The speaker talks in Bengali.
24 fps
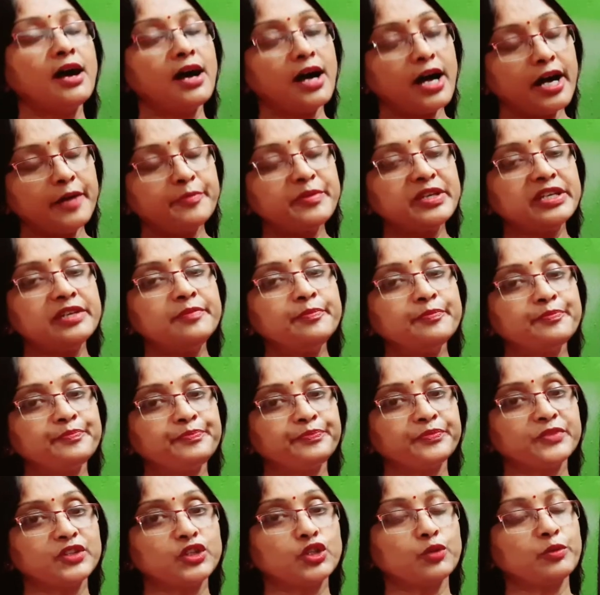আমি
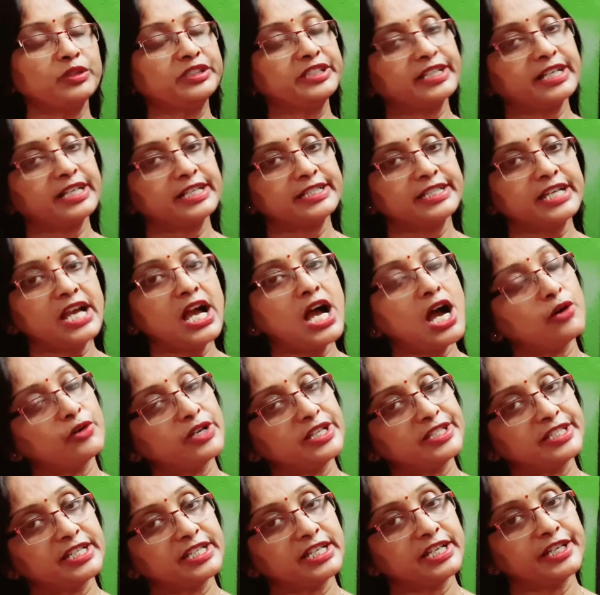তোমাদের কাছে হাওড়া
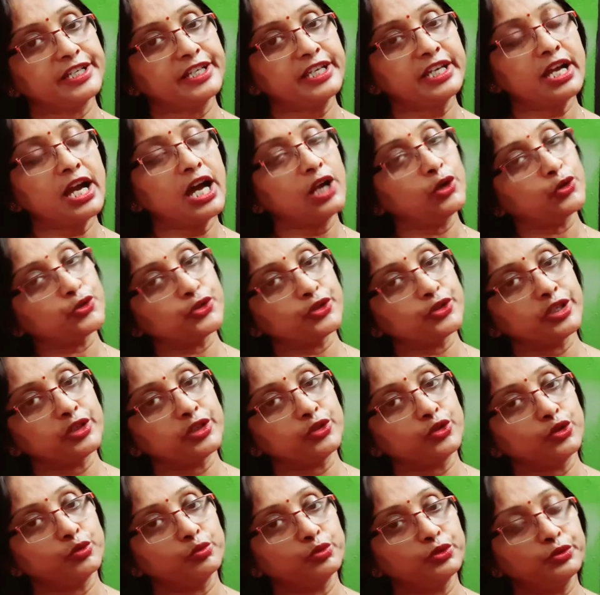জেলা নিয়ে আলোচনা
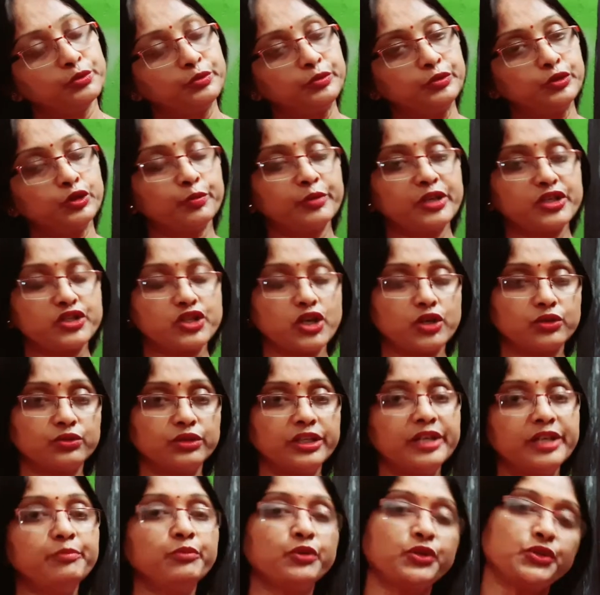করব তোমরা সকলে
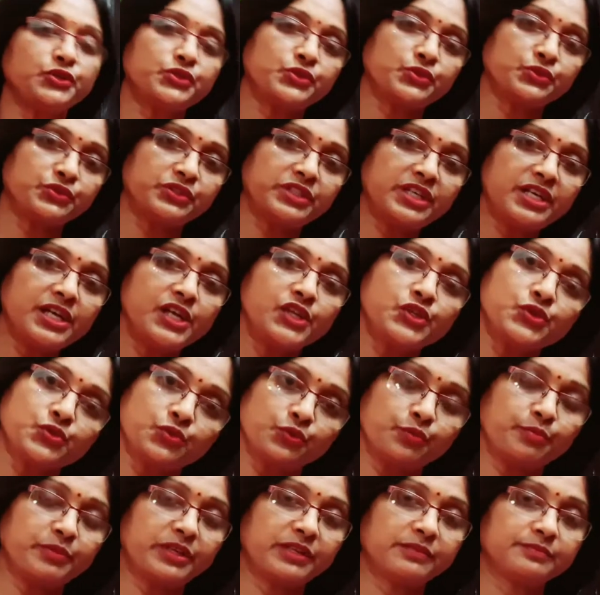মনোযোগ দিয়ে
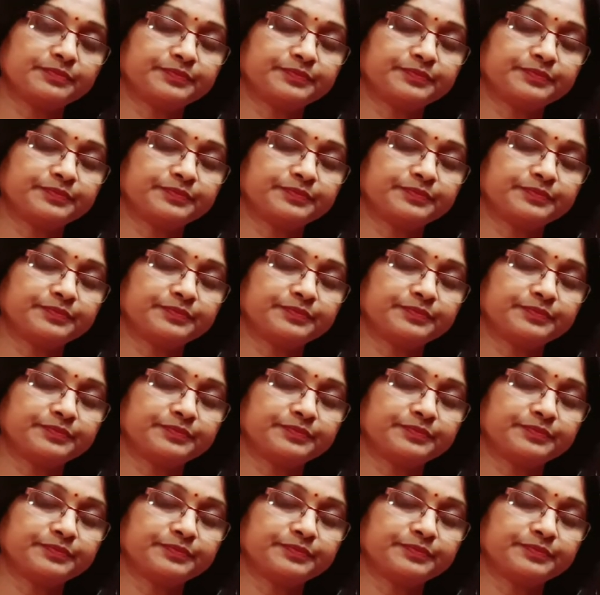শুনবে